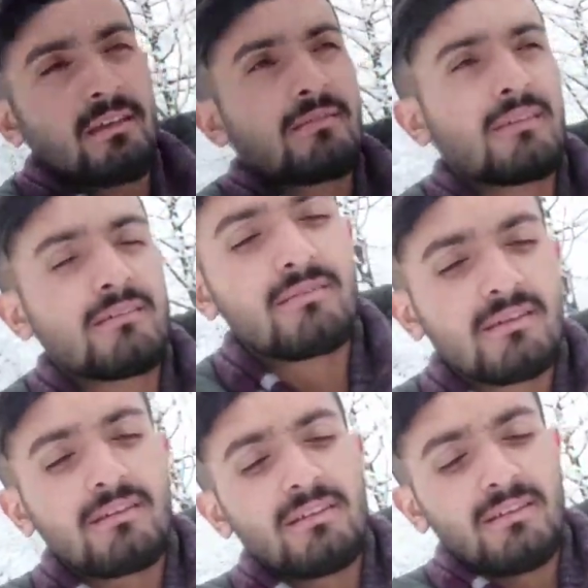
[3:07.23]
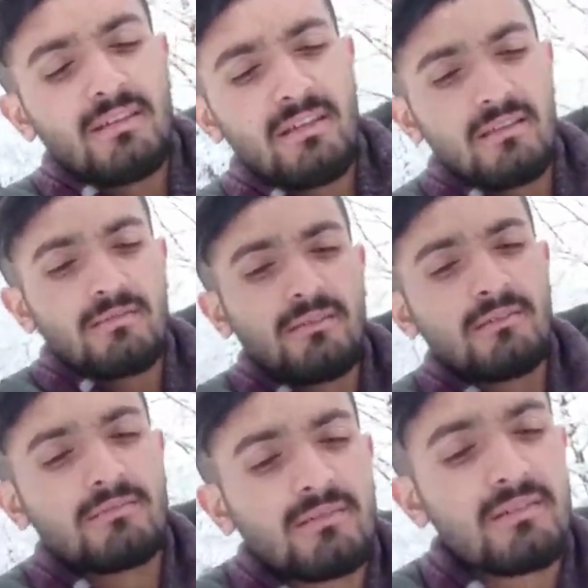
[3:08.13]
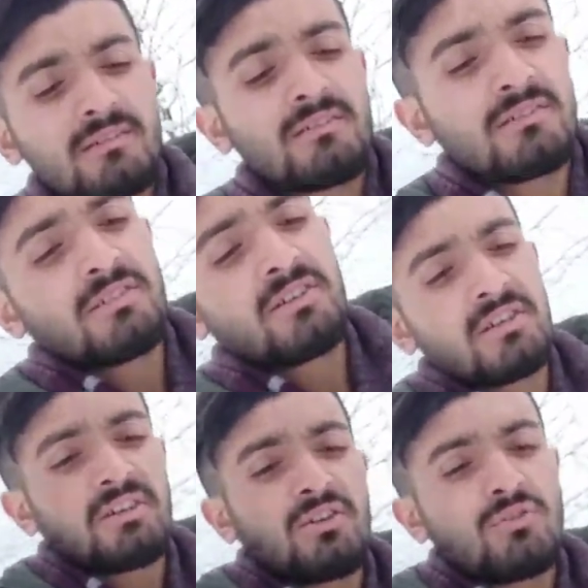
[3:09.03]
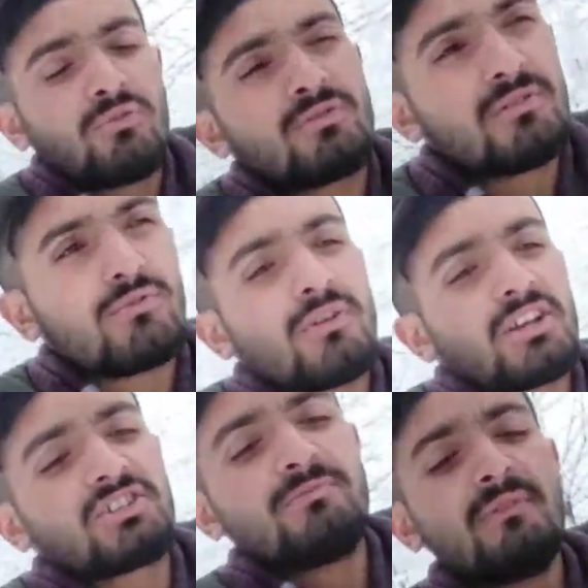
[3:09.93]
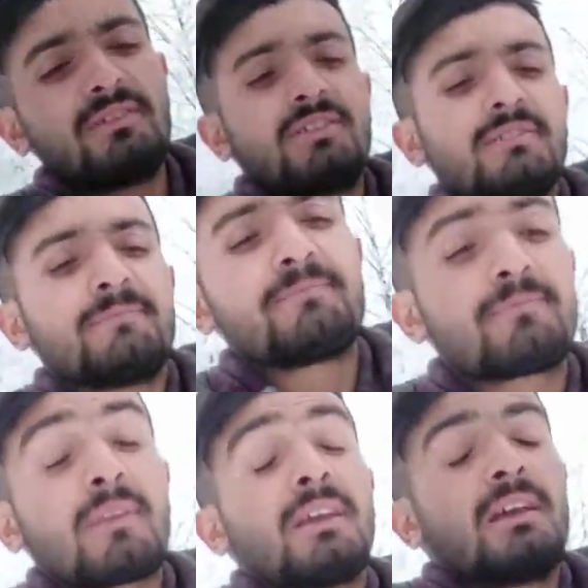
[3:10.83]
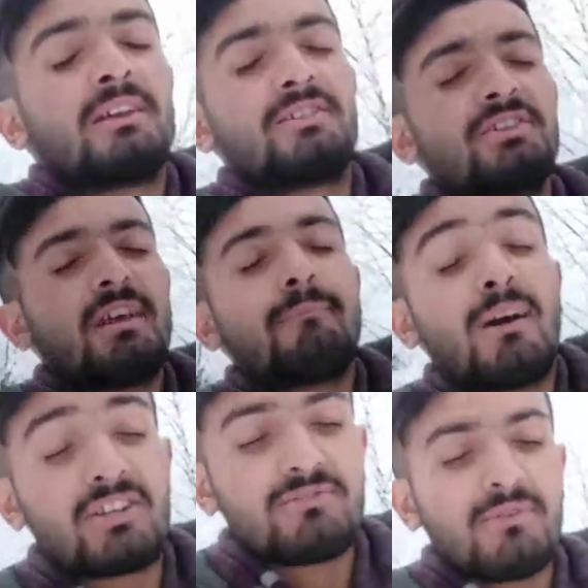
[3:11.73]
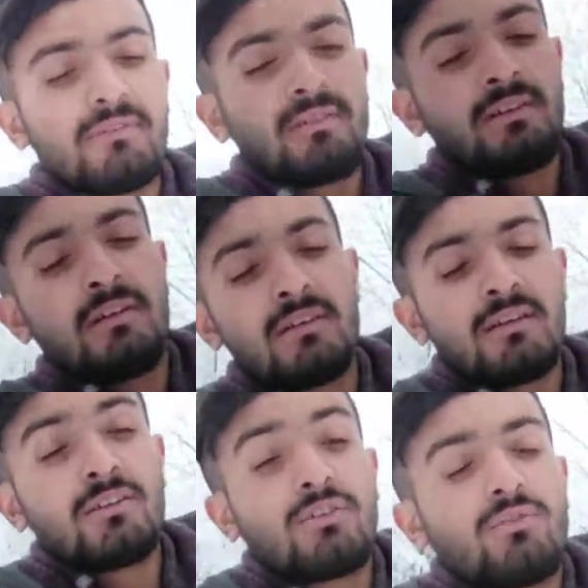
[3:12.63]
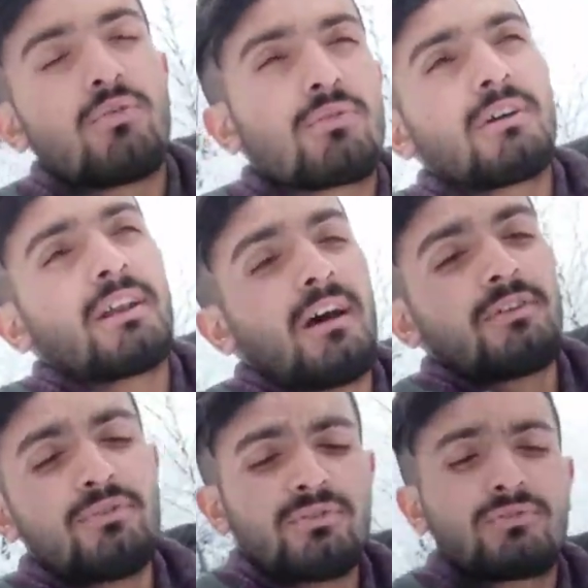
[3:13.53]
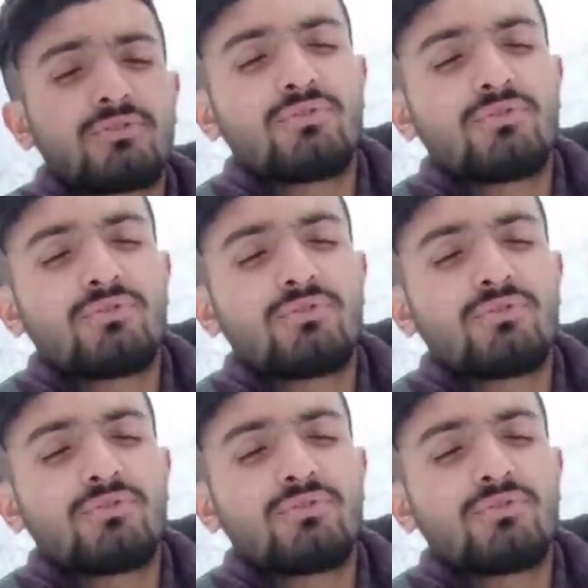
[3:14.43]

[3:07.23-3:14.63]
sık sık sık uğraştığımız için cidden başımız yukarı arıyorduk.